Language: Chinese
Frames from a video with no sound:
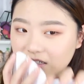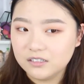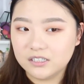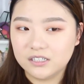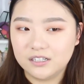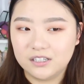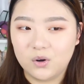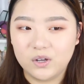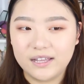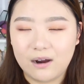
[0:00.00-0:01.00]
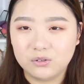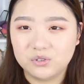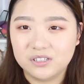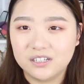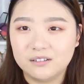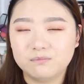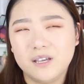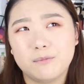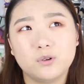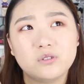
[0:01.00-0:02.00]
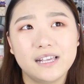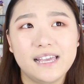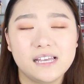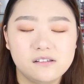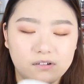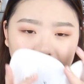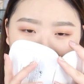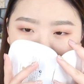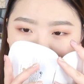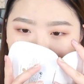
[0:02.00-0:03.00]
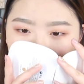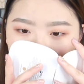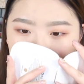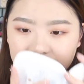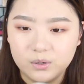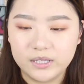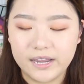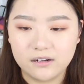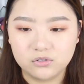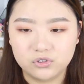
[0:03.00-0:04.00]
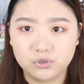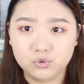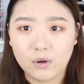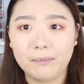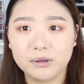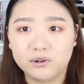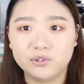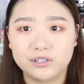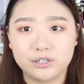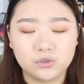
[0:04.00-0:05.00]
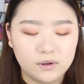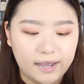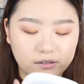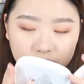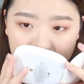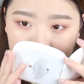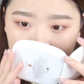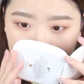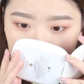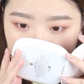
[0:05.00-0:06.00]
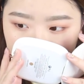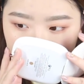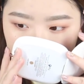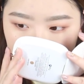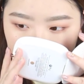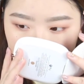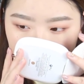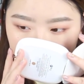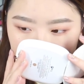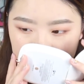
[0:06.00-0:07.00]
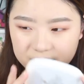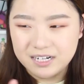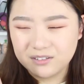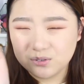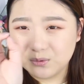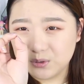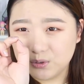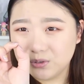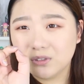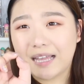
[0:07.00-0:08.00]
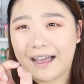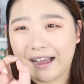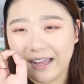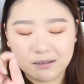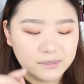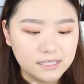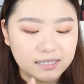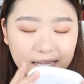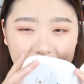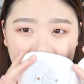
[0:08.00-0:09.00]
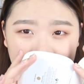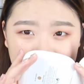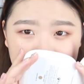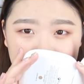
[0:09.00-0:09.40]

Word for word: 是有一点，我觉得也不是说椰子味吧，有一点就是 tropical 的那种感觉的味道。但是就我觉得就打开那么一点点，